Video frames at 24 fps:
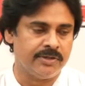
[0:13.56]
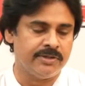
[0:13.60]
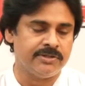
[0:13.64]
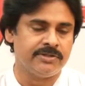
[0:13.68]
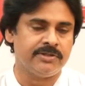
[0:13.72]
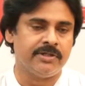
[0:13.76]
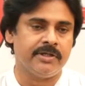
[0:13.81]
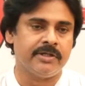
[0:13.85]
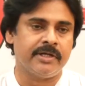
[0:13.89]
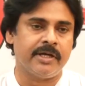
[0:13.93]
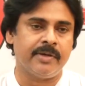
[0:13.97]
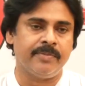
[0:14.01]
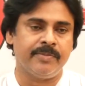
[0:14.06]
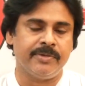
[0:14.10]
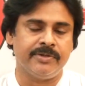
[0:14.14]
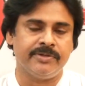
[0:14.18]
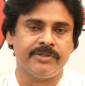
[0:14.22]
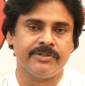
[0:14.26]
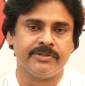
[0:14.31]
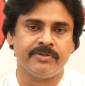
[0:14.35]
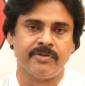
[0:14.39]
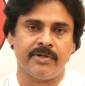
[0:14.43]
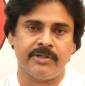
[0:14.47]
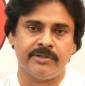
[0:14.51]
ఒక డిజిటల్ క్యాంపెయిన్
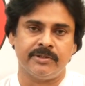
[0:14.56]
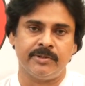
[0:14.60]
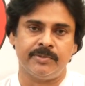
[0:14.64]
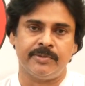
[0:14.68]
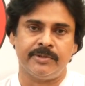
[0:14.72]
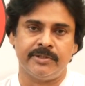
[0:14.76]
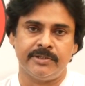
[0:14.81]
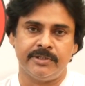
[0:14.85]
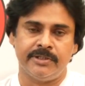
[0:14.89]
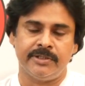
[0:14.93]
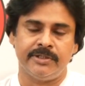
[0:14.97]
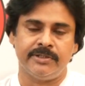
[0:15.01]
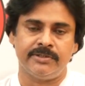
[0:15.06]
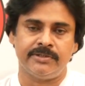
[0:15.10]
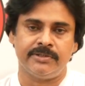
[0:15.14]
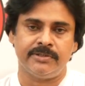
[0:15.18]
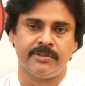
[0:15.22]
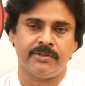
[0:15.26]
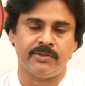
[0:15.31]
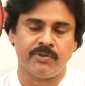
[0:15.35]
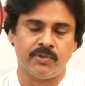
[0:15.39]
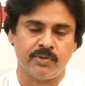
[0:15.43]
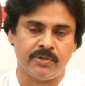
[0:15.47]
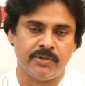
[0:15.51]
చేసాం ఆంధ్రప్రదేశ్
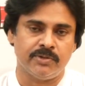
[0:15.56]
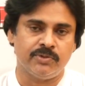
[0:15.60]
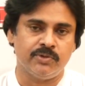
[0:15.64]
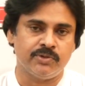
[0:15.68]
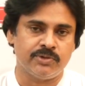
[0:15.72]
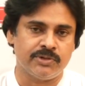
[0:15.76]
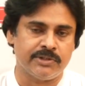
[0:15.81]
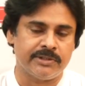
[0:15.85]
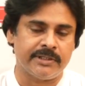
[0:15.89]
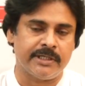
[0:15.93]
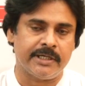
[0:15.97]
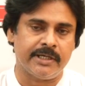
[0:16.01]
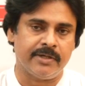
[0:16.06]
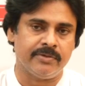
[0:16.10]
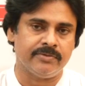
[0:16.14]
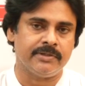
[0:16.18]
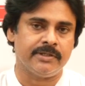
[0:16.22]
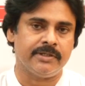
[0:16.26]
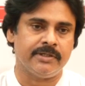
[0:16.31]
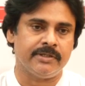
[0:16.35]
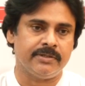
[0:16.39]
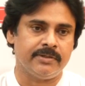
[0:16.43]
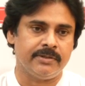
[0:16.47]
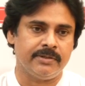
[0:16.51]
రోడ్ల దుస్థితి ఎలా
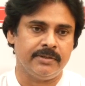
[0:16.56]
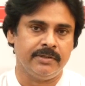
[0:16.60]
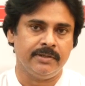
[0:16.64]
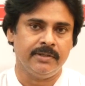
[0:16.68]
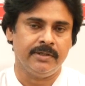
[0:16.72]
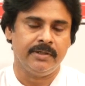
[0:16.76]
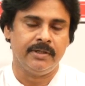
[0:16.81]
ఉందనేది